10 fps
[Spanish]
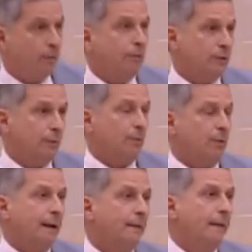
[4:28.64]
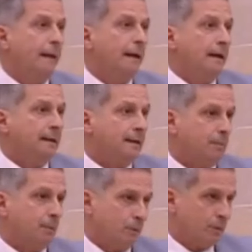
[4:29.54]
no vamos a aprobar esta
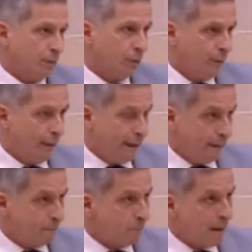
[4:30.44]
proposición o de ley.